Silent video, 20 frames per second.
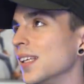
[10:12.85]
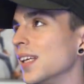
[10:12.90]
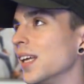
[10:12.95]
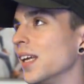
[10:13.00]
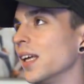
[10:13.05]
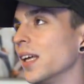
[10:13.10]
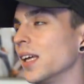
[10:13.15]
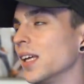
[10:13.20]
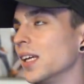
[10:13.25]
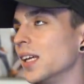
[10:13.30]

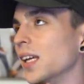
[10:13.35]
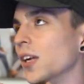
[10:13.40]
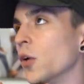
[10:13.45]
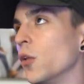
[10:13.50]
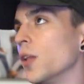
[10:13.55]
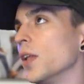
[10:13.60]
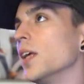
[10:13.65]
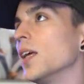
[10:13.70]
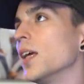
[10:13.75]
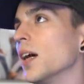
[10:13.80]
que
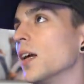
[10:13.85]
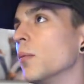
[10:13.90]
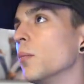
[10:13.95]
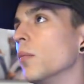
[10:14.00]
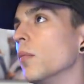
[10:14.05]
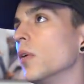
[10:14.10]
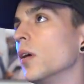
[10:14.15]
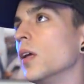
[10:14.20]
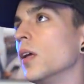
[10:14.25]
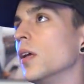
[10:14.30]
quiero dedicar,
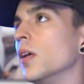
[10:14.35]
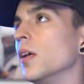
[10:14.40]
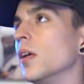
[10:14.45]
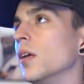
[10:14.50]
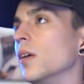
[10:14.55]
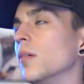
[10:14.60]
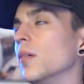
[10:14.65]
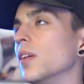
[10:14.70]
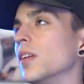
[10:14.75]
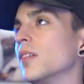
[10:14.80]

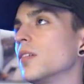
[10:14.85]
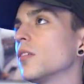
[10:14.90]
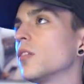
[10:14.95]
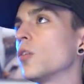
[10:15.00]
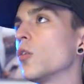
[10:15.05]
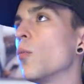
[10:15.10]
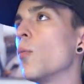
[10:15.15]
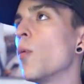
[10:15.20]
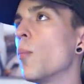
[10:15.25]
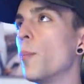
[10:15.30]
eh, es
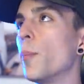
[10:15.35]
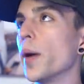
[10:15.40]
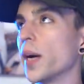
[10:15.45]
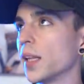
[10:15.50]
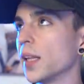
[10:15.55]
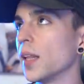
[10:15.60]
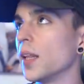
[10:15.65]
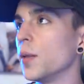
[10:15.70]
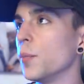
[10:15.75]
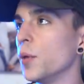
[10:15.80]
como
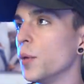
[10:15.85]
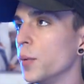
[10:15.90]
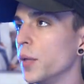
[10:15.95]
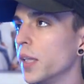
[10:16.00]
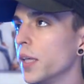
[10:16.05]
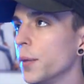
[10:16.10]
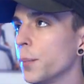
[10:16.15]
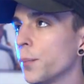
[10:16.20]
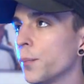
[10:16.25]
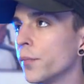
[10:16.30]
parte de mi
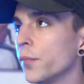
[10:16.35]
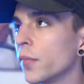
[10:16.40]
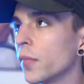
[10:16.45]
vida.